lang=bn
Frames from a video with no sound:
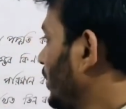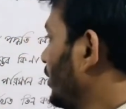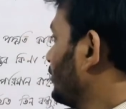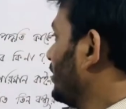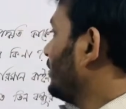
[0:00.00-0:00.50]

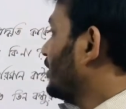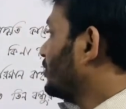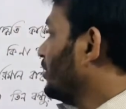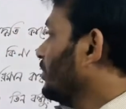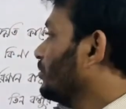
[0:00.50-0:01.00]
তো এবার আসলে
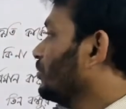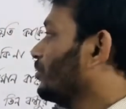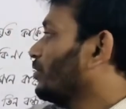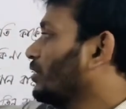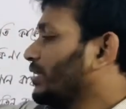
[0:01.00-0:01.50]
আমরা গরুর
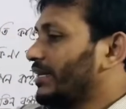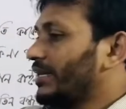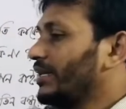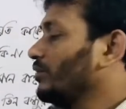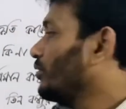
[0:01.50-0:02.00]
গোটা
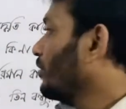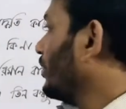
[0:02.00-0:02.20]
দেখিনি গরুর গোটা